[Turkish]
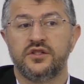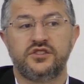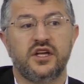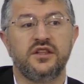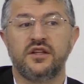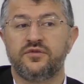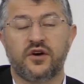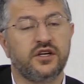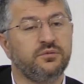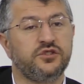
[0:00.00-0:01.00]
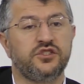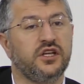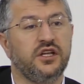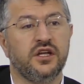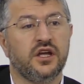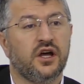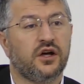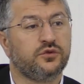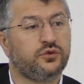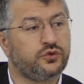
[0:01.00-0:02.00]
Cennetvari bir şeyi
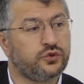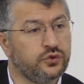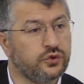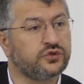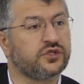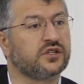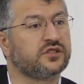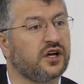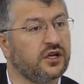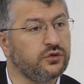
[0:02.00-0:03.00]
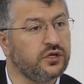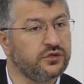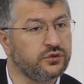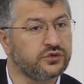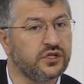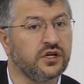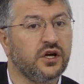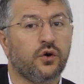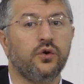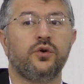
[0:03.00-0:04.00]
düşünüyorsak, tahayyül ediyorsak
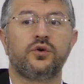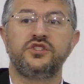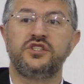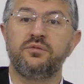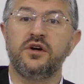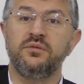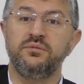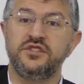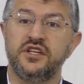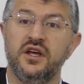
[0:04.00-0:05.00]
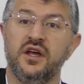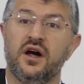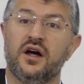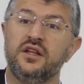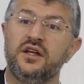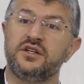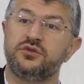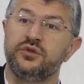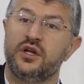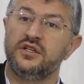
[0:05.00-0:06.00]
o yok. İşte bakın bize Allah
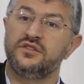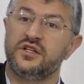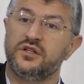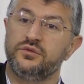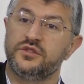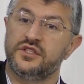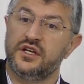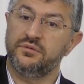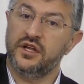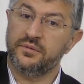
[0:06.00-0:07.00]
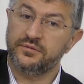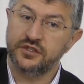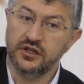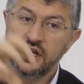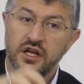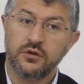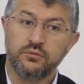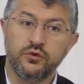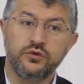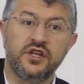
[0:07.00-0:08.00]
Resulü aleyhissalatü vesselam ne yaptı?
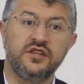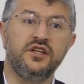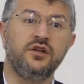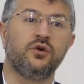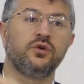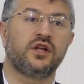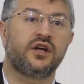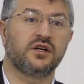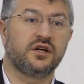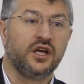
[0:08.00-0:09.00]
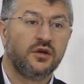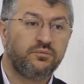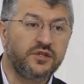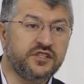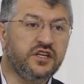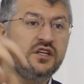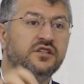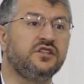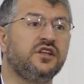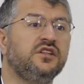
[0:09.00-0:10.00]
Mutedil olarak bizi
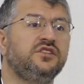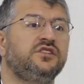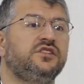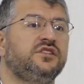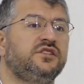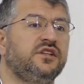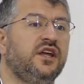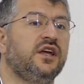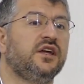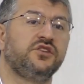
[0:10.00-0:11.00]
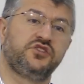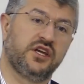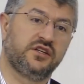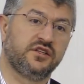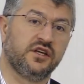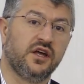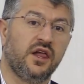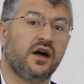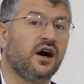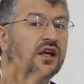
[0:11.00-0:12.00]
itidal çizgisine çekti.
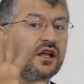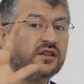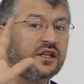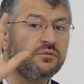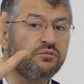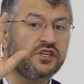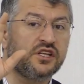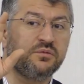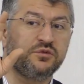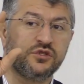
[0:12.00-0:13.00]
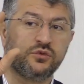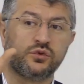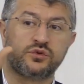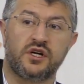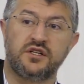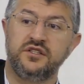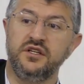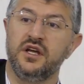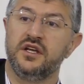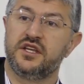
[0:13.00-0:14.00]
Hayalden bir kere bizi
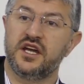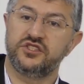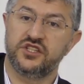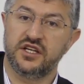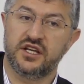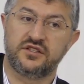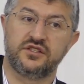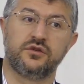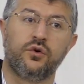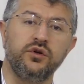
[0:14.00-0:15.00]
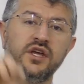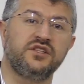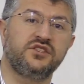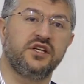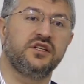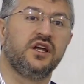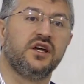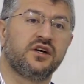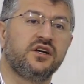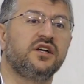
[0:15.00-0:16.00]
kurtardı, gerçeğe getirdi. O gerçeğin
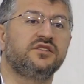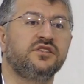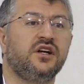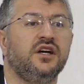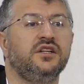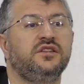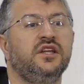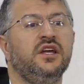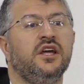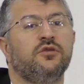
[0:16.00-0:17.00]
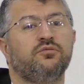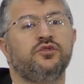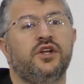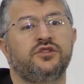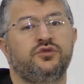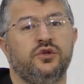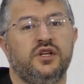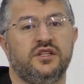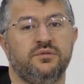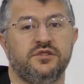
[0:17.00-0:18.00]
kıyasına ait de bunları
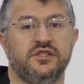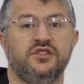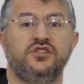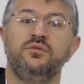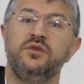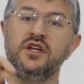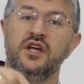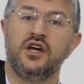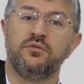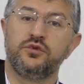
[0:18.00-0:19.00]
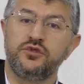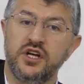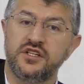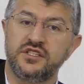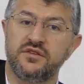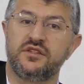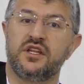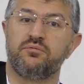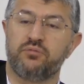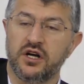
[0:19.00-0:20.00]
söyledi bize. Şimdi bu
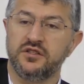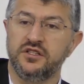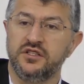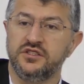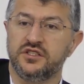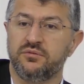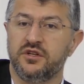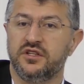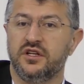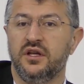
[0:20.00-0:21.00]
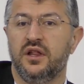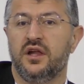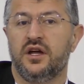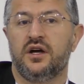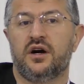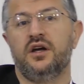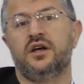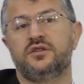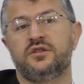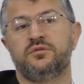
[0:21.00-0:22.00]
çerçeveden baktığınız zaman da
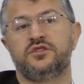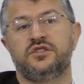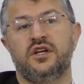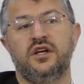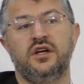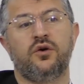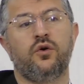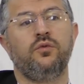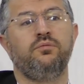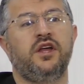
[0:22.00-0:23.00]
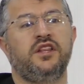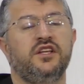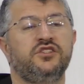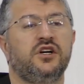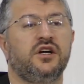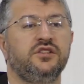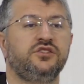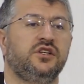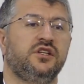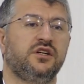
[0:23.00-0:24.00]
hayatımızda o menhece ait
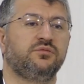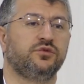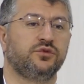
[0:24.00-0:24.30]
şeyleri